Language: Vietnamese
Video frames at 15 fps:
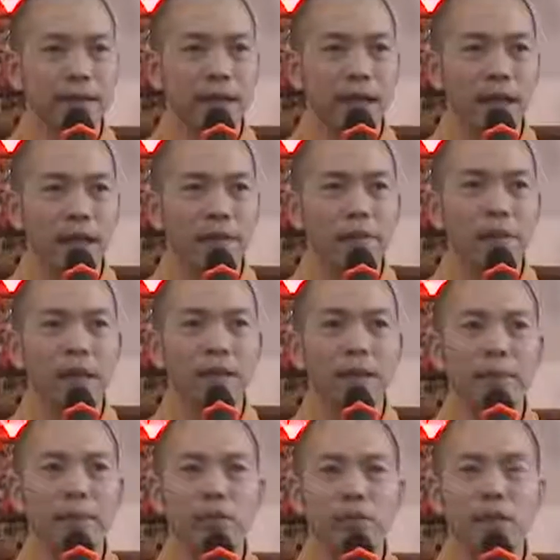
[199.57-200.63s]
để mà
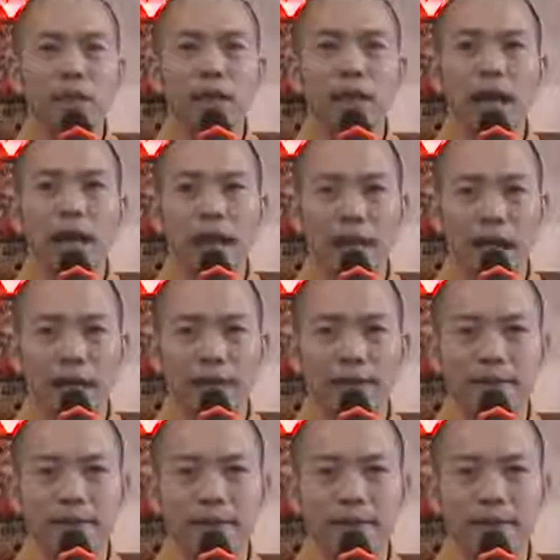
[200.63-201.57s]
tâm chúng ta được an lạc.